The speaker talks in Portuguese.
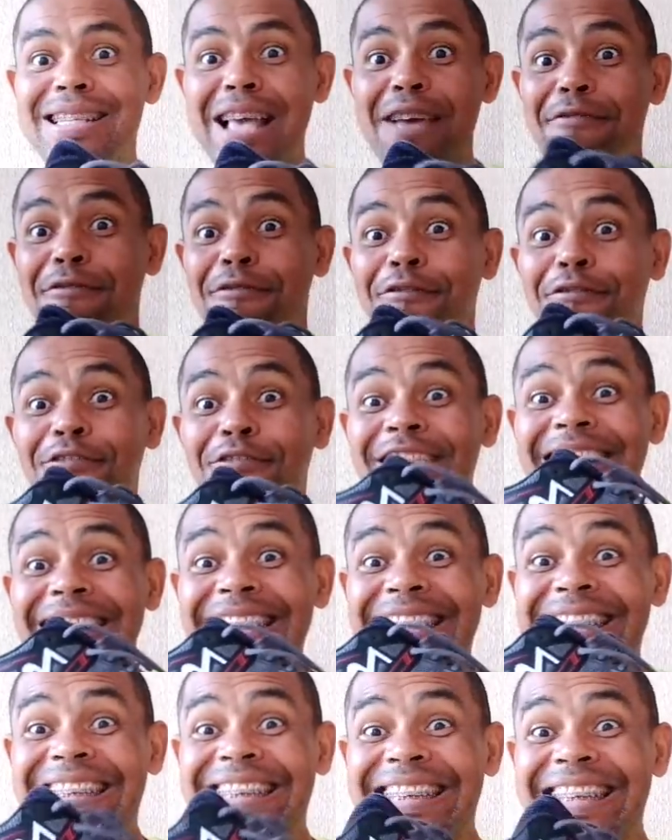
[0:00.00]
é
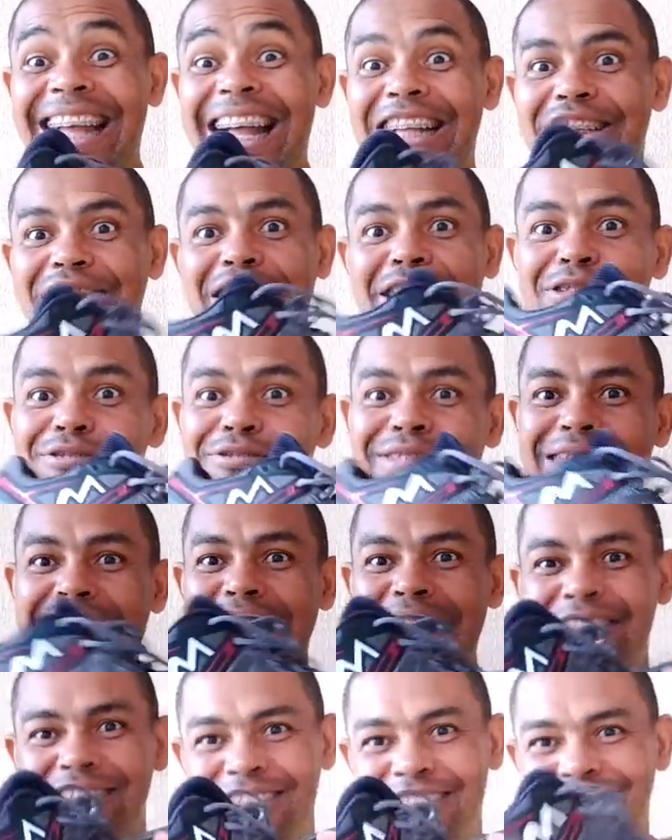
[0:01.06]
fantástico. Ele não
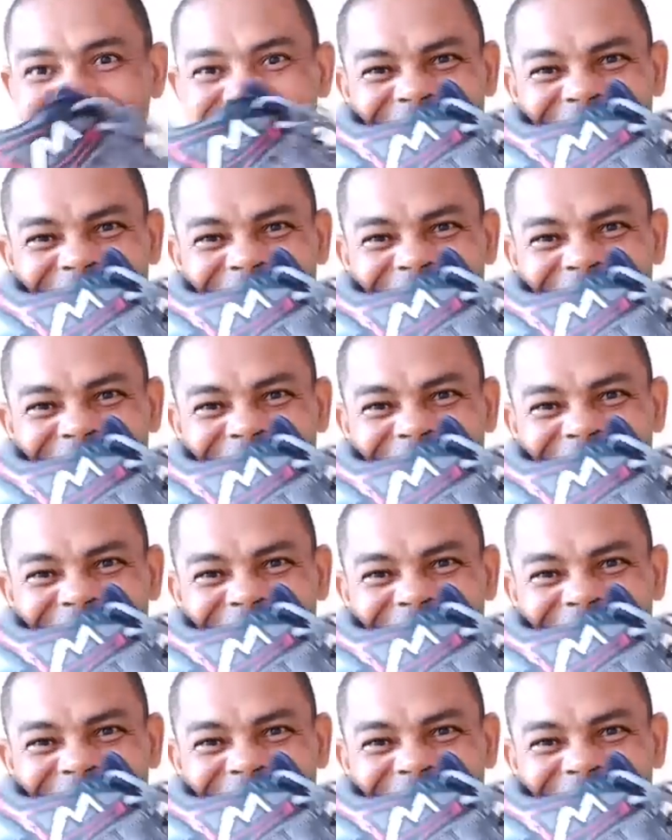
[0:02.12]
tem, ó.